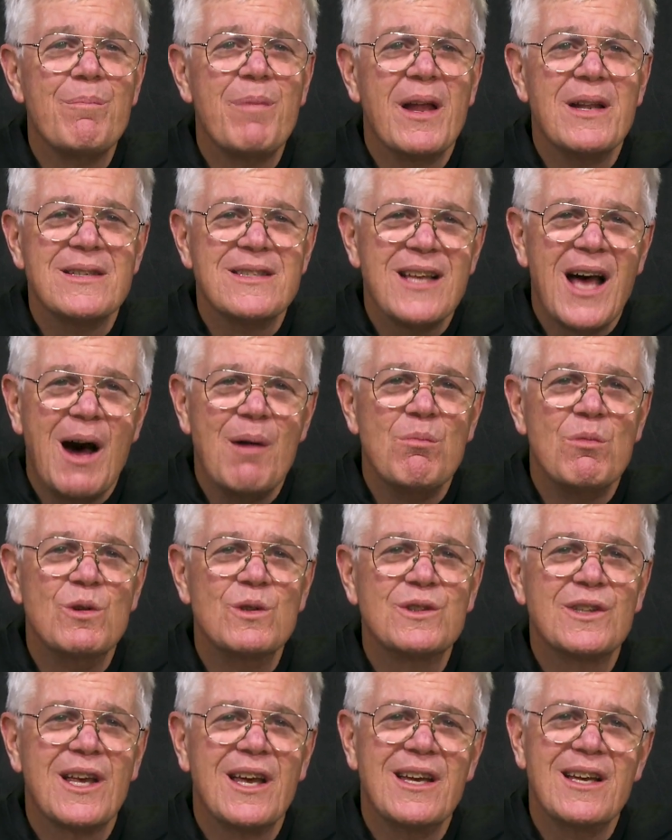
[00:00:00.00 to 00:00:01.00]

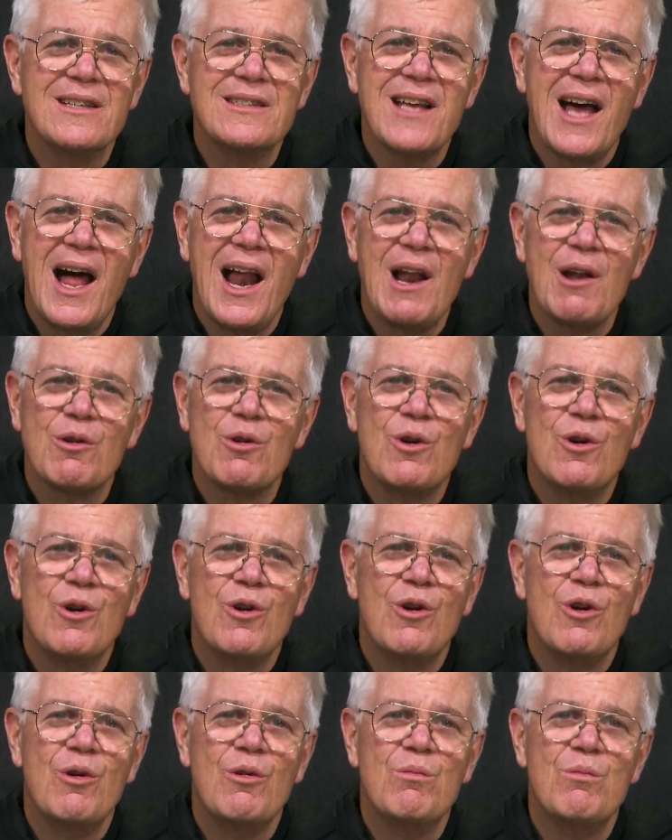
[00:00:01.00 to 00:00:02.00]
pensamos que es
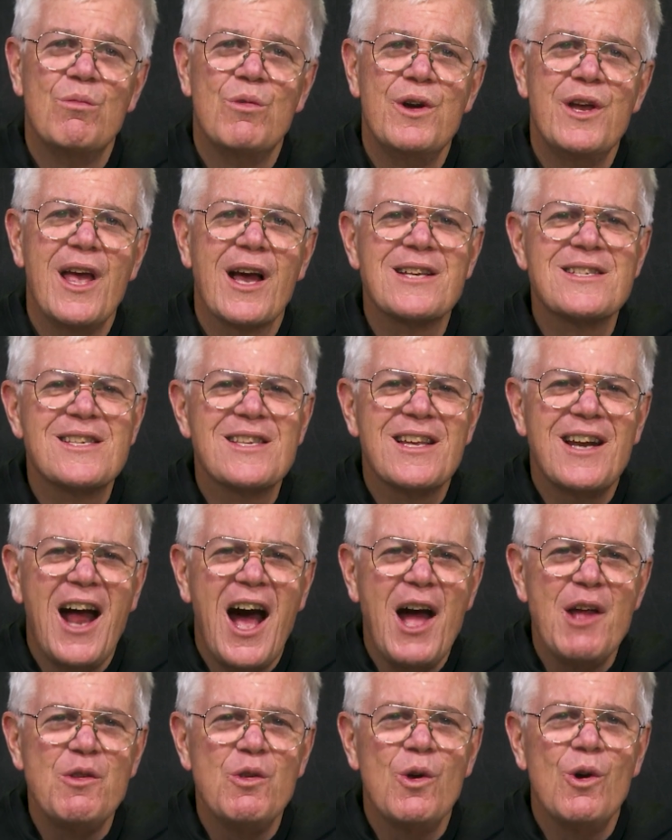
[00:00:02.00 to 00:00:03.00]
algo muy
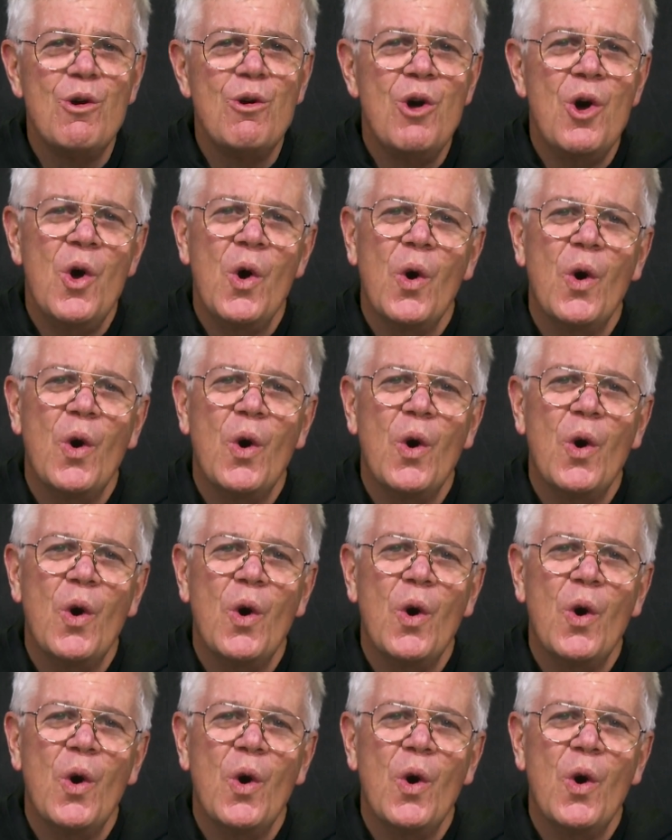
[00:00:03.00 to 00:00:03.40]
extraño